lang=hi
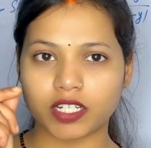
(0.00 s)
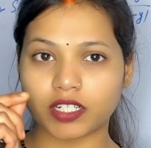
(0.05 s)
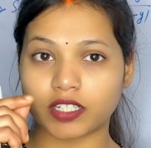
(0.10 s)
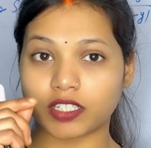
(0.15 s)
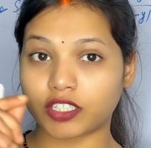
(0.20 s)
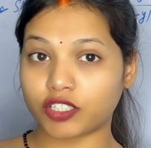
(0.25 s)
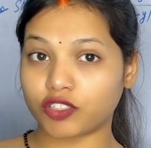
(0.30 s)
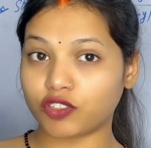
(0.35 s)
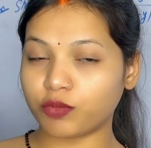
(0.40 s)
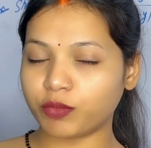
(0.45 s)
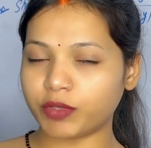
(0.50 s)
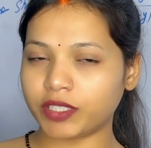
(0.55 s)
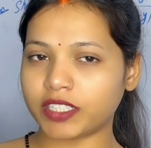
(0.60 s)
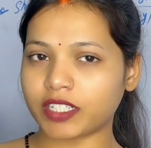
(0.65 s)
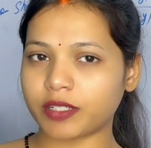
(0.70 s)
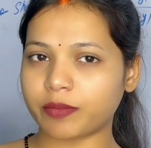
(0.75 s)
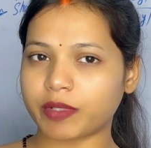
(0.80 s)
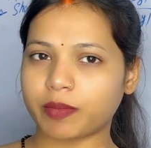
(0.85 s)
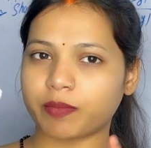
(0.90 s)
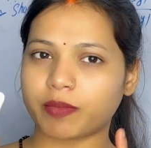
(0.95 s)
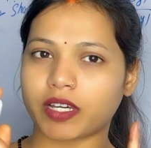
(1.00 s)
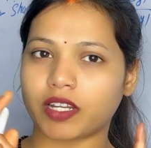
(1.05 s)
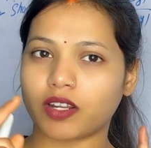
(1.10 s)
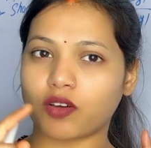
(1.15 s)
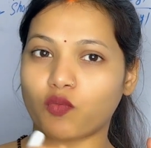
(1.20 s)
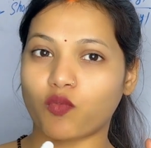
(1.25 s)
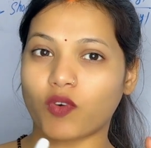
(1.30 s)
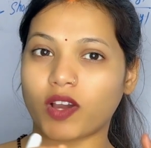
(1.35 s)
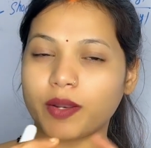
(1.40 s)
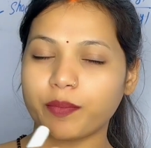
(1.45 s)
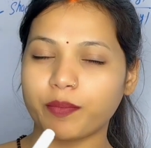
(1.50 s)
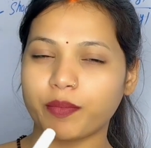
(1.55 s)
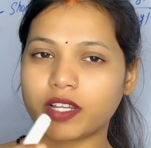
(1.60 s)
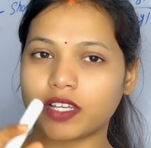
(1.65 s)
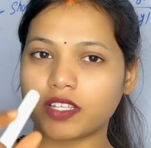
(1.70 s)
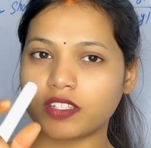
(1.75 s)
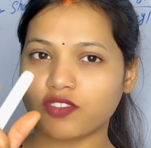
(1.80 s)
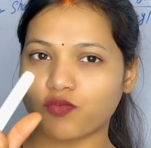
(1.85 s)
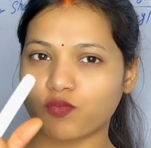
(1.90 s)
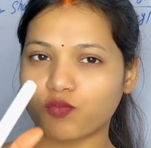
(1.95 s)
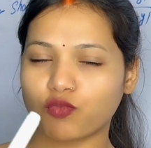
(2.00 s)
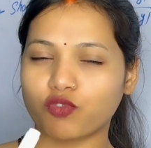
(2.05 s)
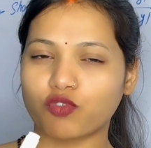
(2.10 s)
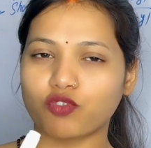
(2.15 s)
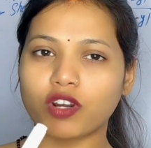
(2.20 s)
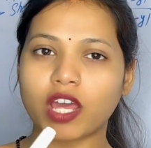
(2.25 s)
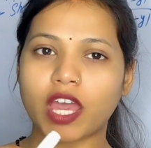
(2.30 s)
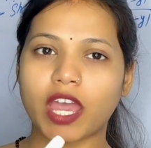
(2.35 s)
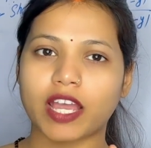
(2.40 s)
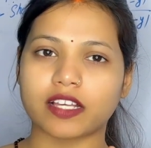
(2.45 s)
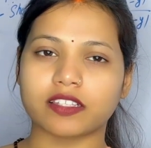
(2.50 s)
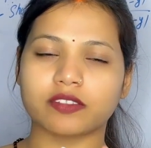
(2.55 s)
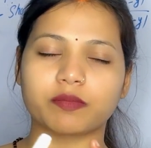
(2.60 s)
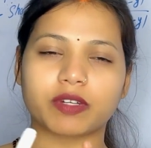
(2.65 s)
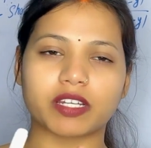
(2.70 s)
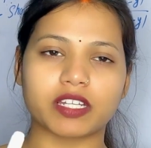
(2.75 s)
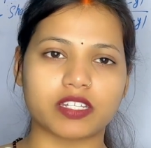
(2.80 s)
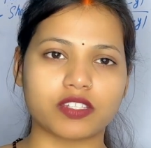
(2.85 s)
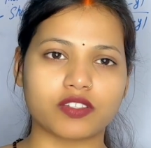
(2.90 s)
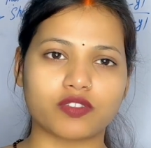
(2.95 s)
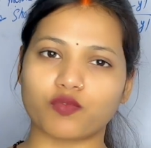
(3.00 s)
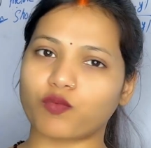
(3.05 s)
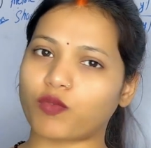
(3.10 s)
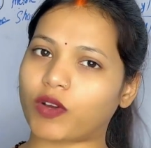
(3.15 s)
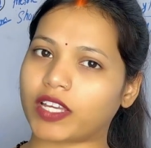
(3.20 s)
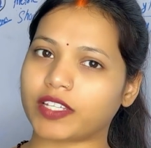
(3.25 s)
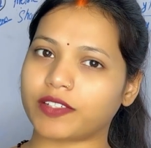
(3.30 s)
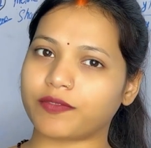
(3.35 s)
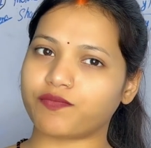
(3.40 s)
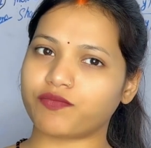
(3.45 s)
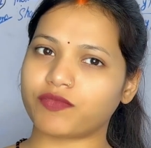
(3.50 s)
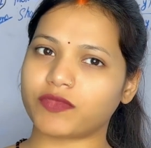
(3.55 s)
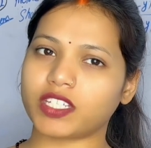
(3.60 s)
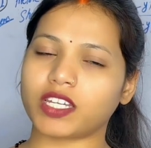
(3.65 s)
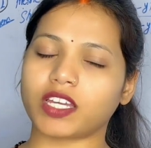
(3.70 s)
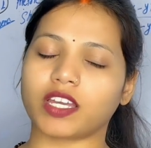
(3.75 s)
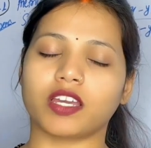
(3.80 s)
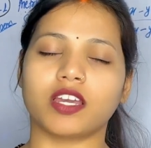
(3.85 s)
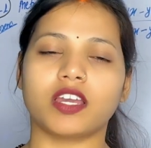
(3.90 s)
डिनोमीटर में हमारा वन प्लस मोड एक्स माइनस वाई ठीक है